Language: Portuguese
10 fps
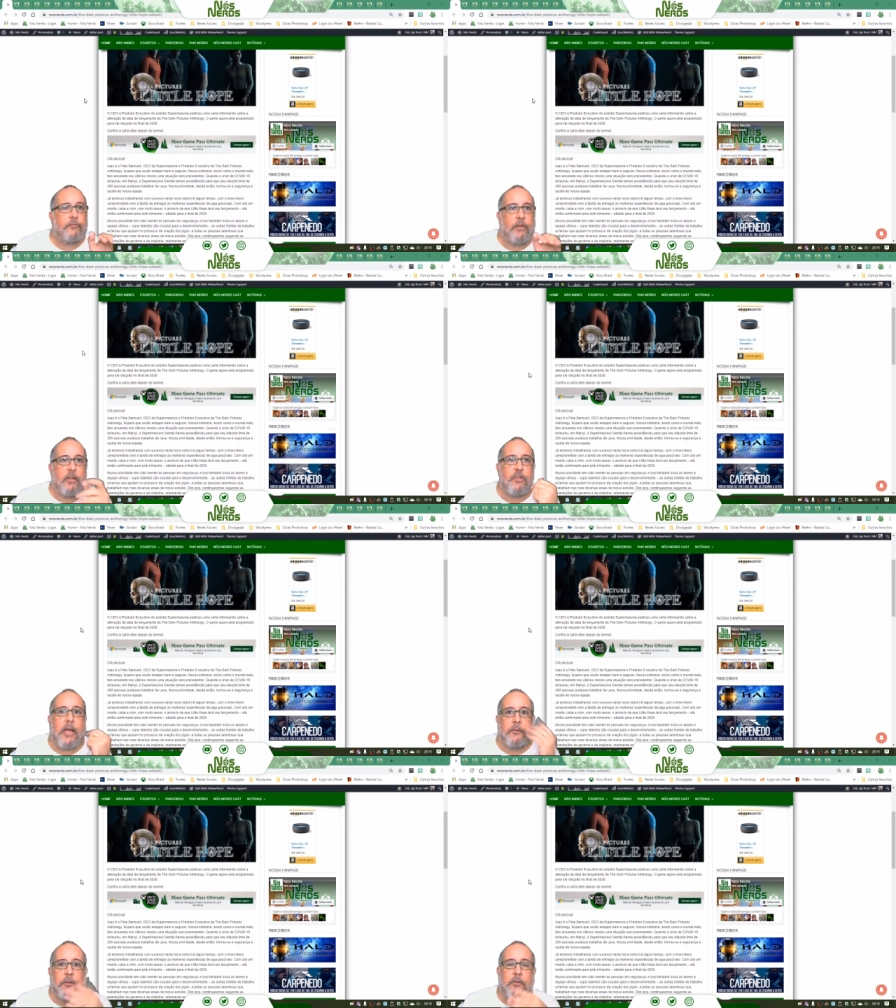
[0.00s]
Foi
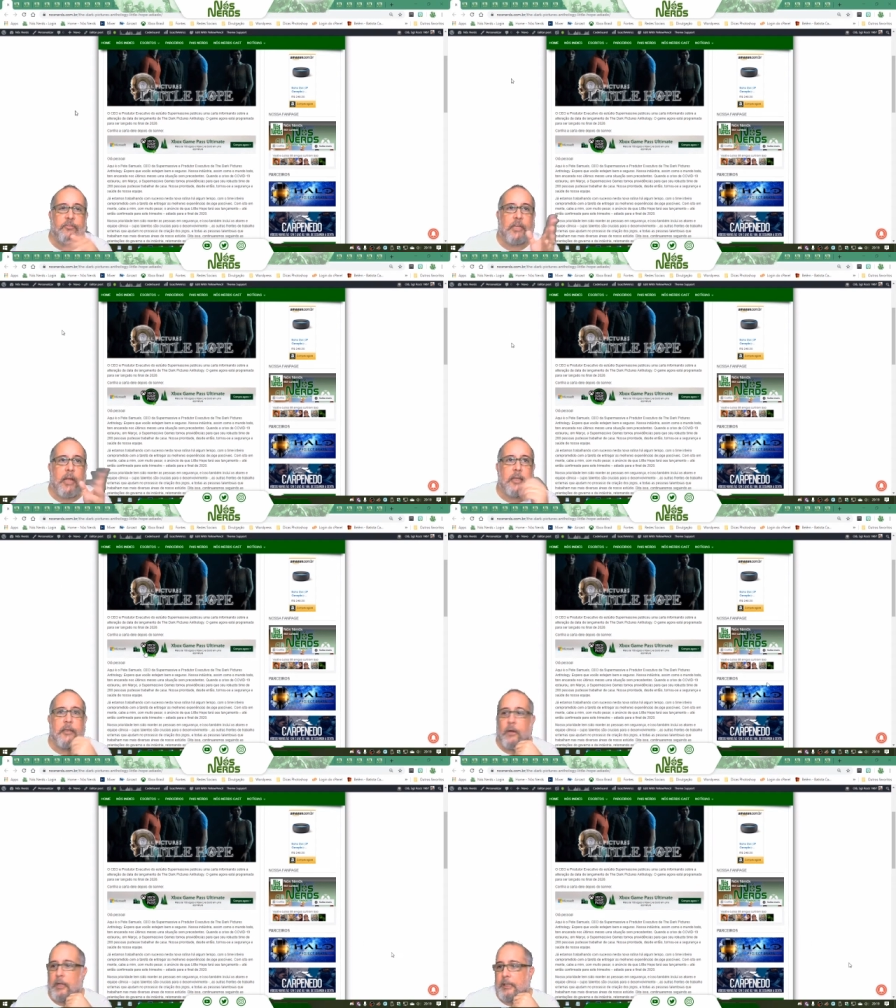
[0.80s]
adiado, fica
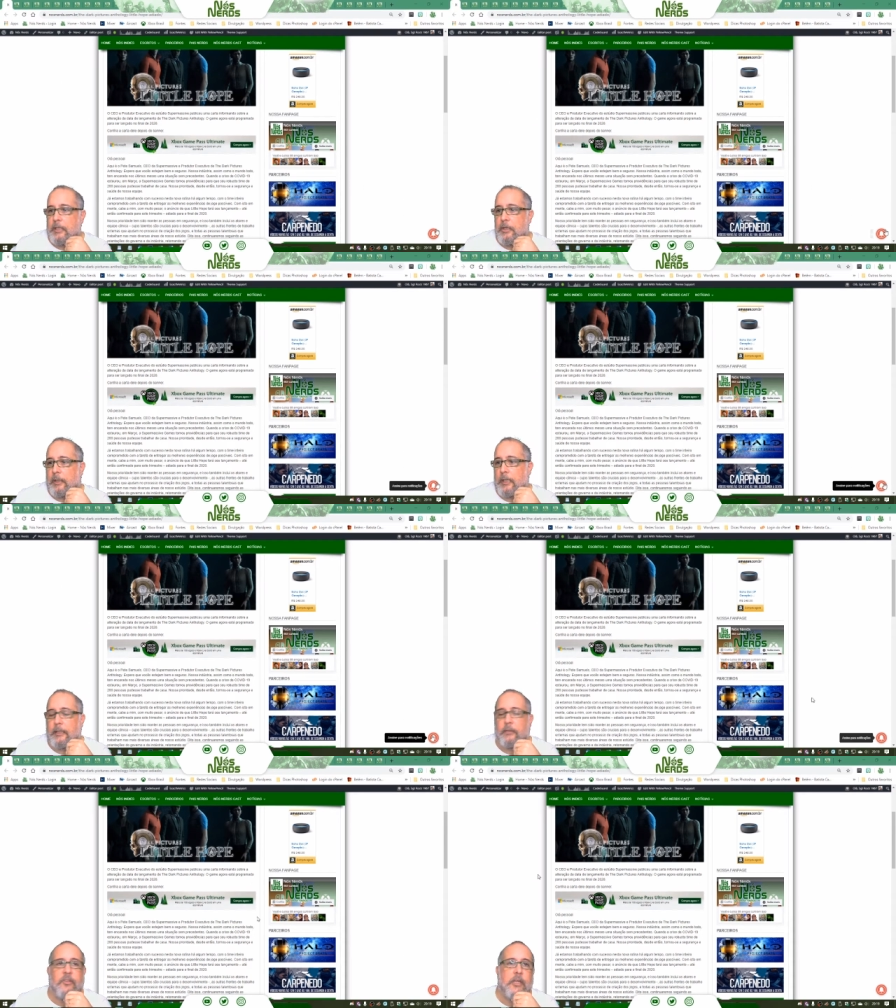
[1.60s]
aí, olha aqui, ó,
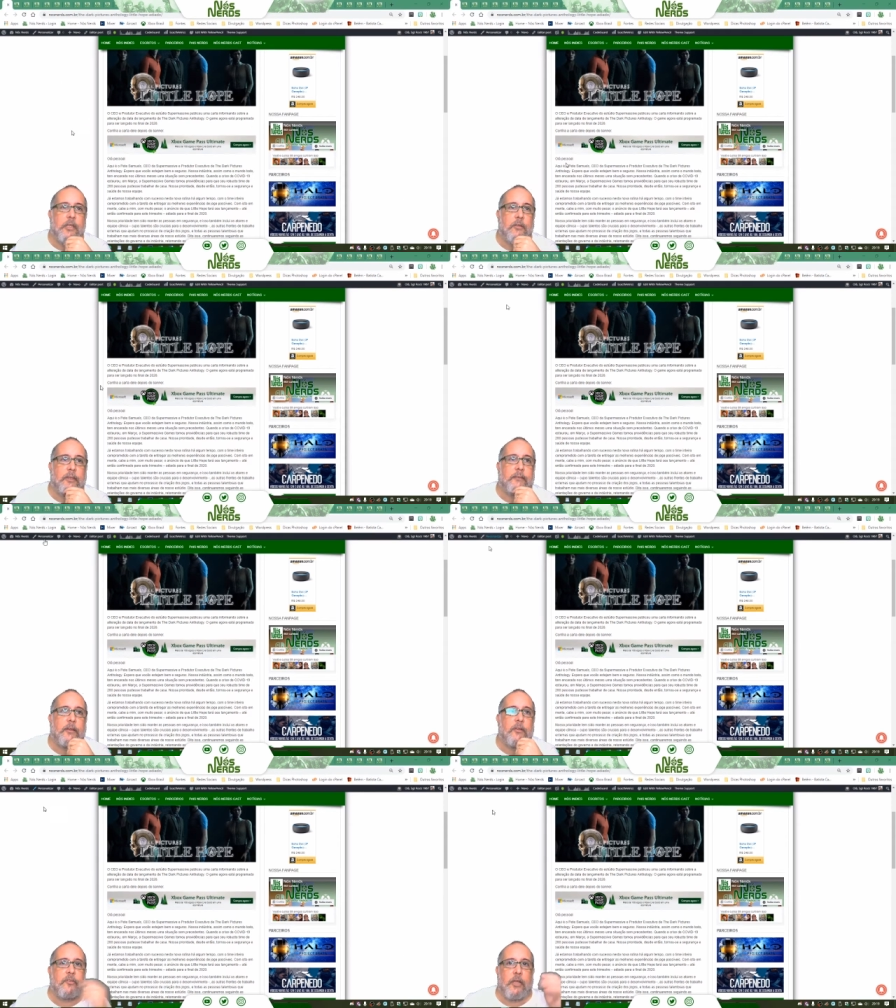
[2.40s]
clica no sininho, entra
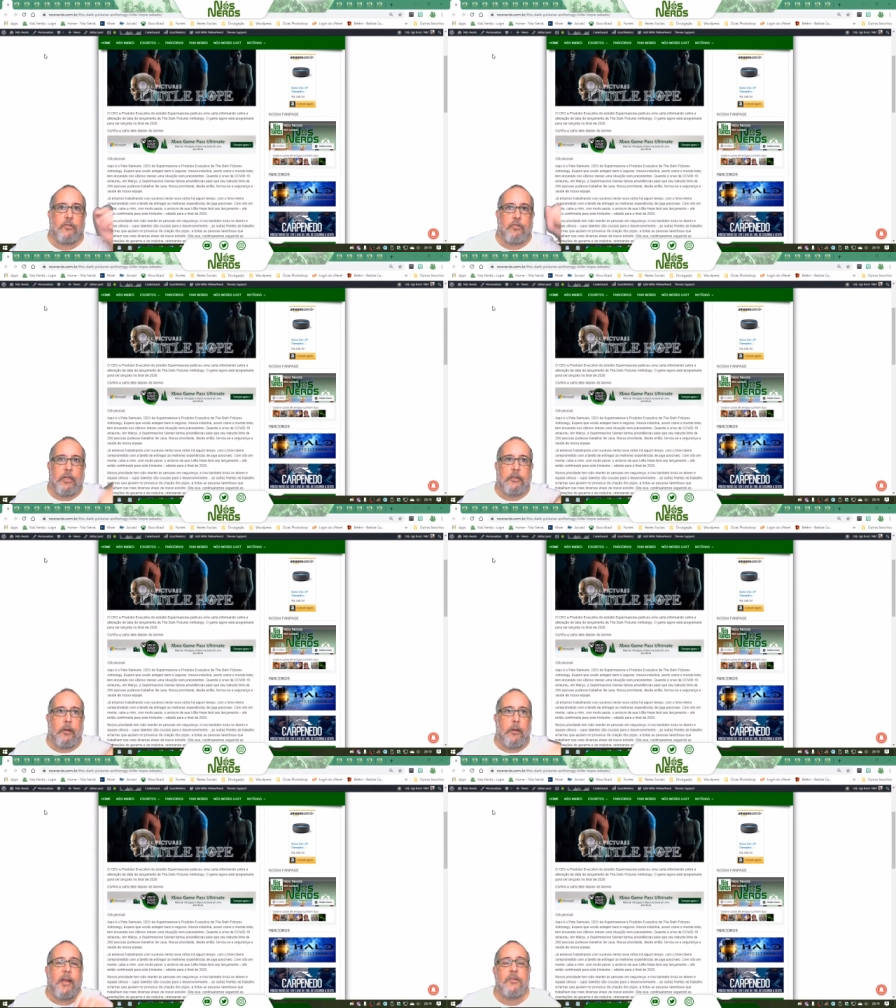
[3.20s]
aqui no site, os links
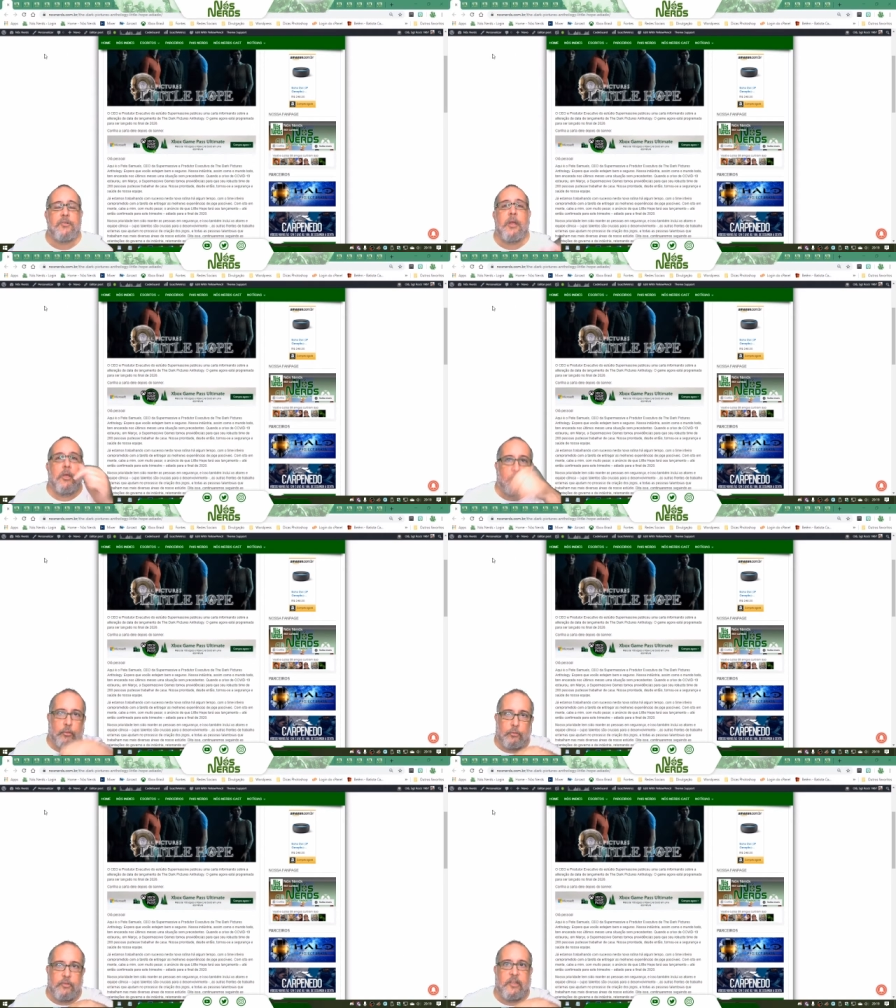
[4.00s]
estão abaixo,
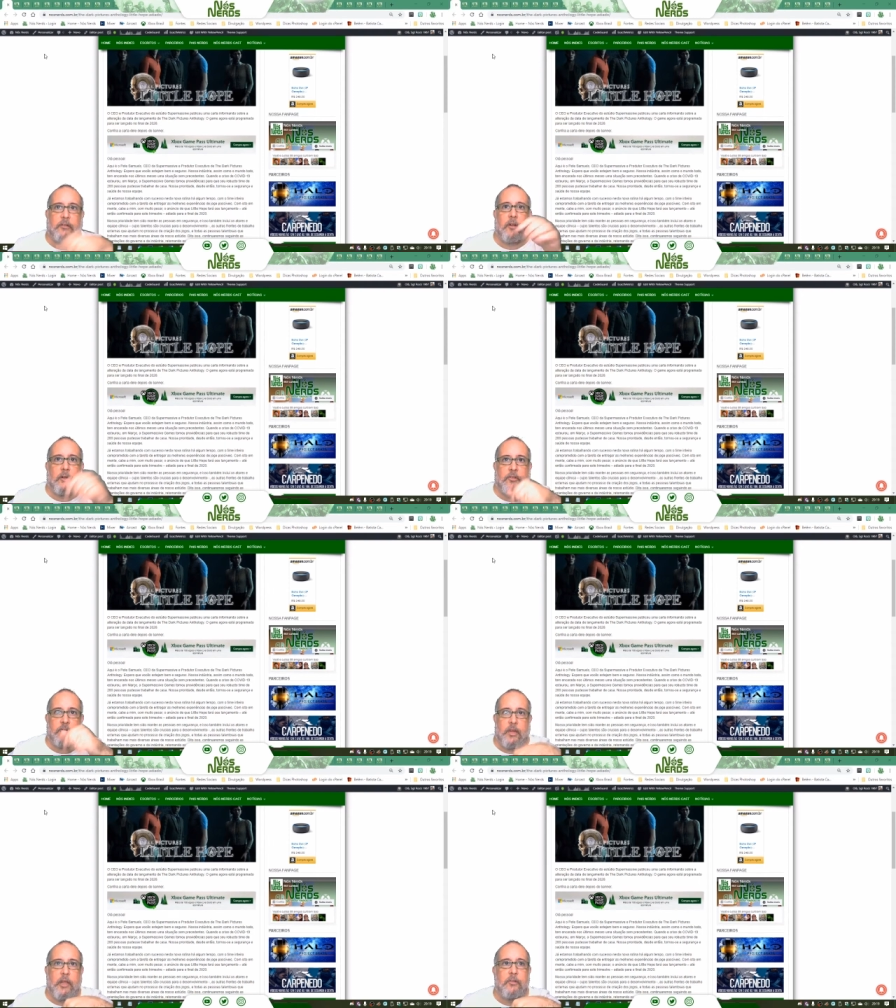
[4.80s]
junto com o site das
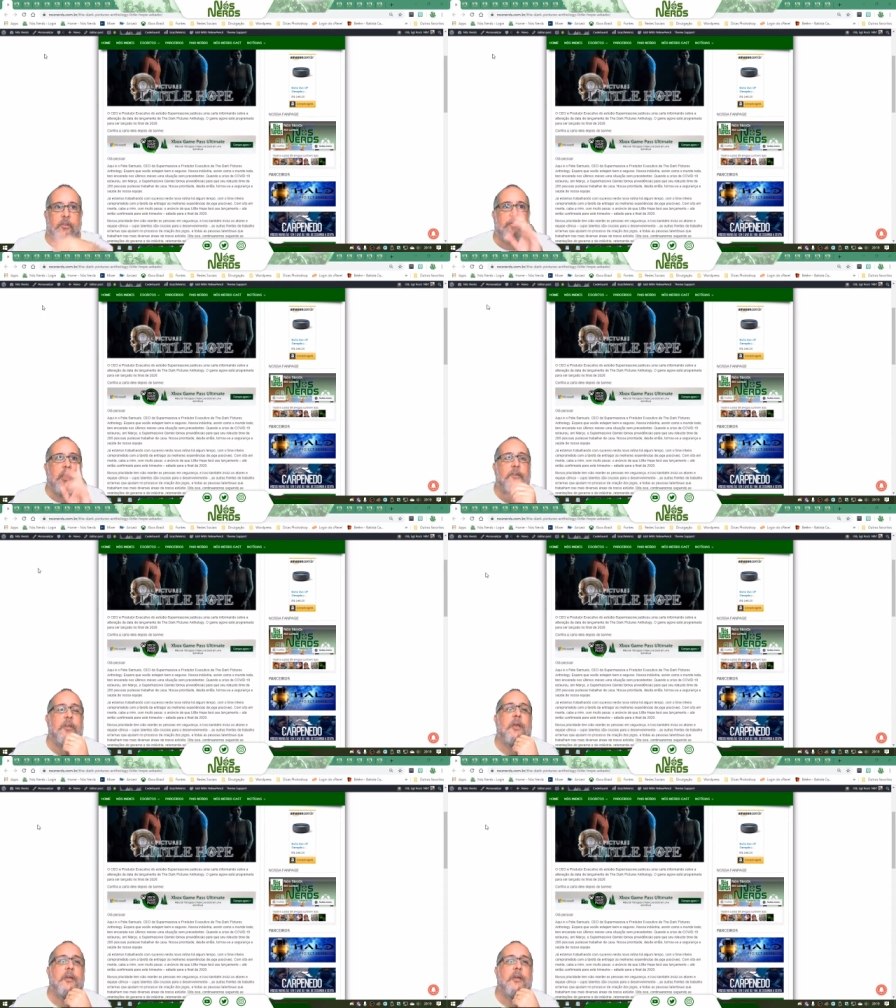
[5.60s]
nossas redes sociais,